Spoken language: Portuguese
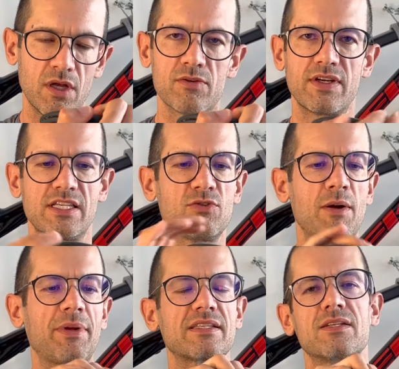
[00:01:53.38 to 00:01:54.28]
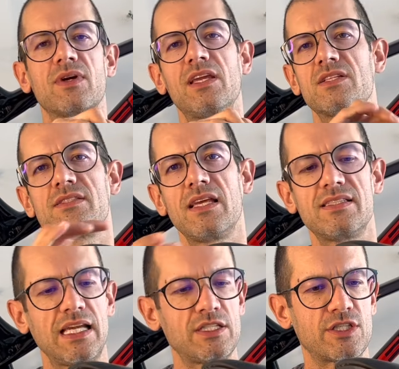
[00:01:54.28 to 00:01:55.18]
fazendo uma pressão aqui de 6,
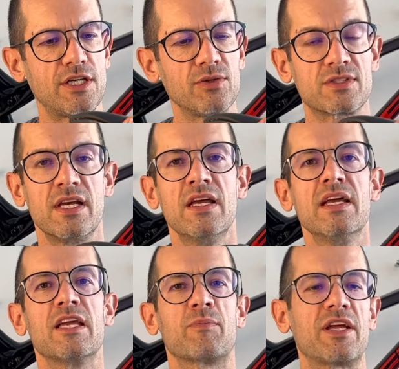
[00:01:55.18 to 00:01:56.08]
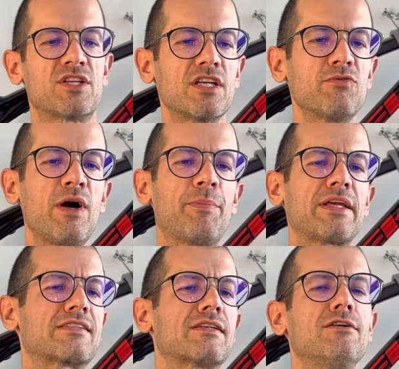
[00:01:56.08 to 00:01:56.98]
7 quilos, Imagina uma
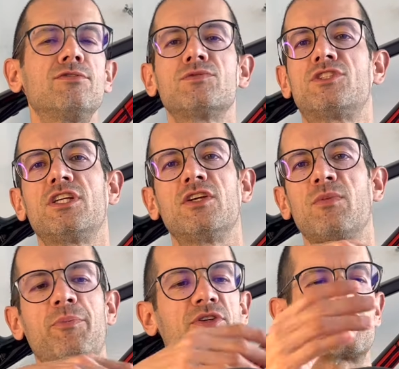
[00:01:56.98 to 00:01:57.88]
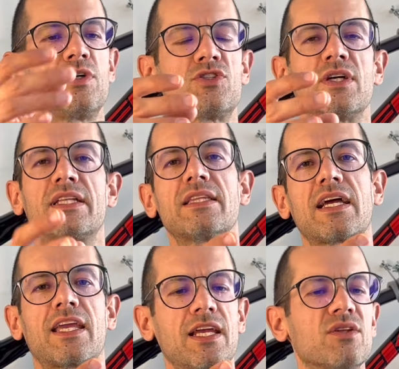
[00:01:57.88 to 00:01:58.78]
pressão de uma pessoa de 80
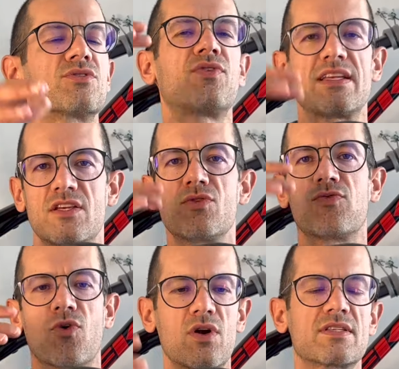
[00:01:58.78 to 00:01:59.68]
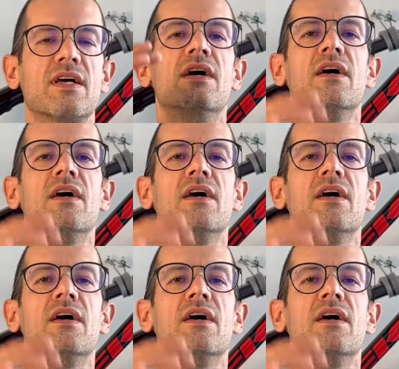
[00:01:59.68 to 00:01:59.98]
quilos fazendo força,